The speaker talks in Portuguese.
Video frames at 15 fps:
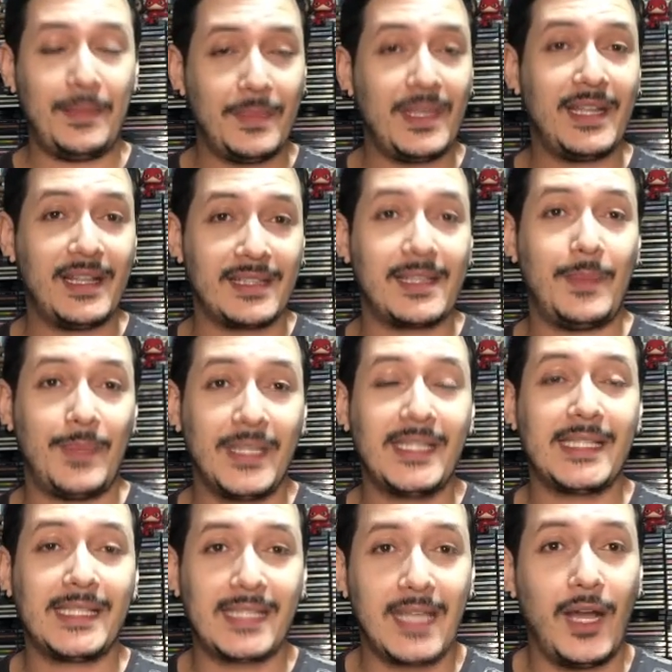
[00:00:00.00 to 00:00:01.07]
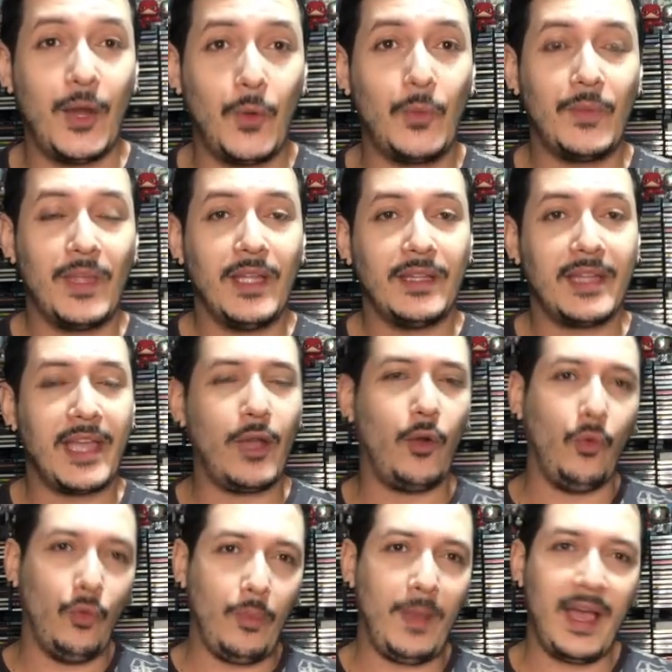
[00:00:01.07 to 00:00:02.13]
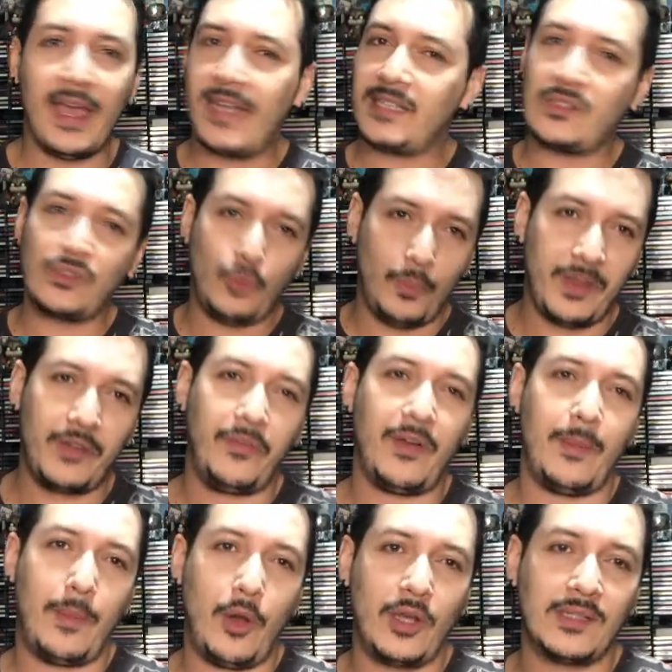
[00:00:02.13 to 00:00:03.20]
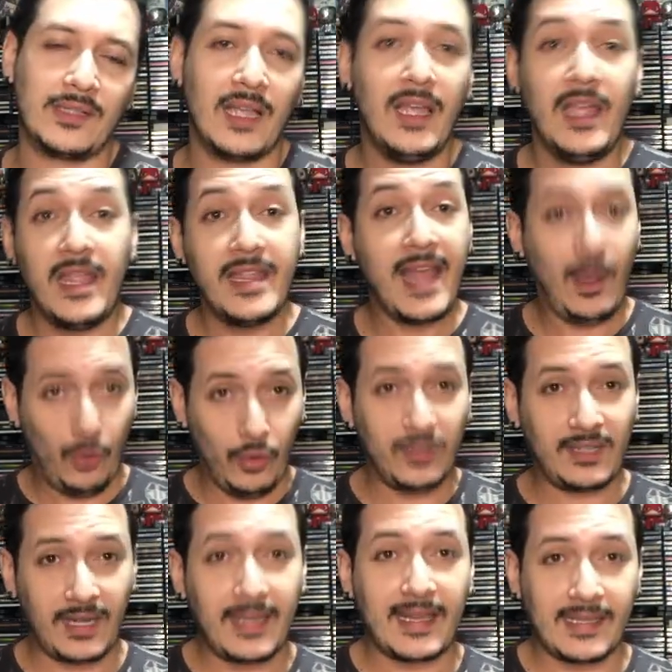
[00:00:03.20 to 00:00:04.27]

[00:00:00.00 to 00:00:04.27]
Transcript: amigas na prisão. Né? Uma é super famosa e a outra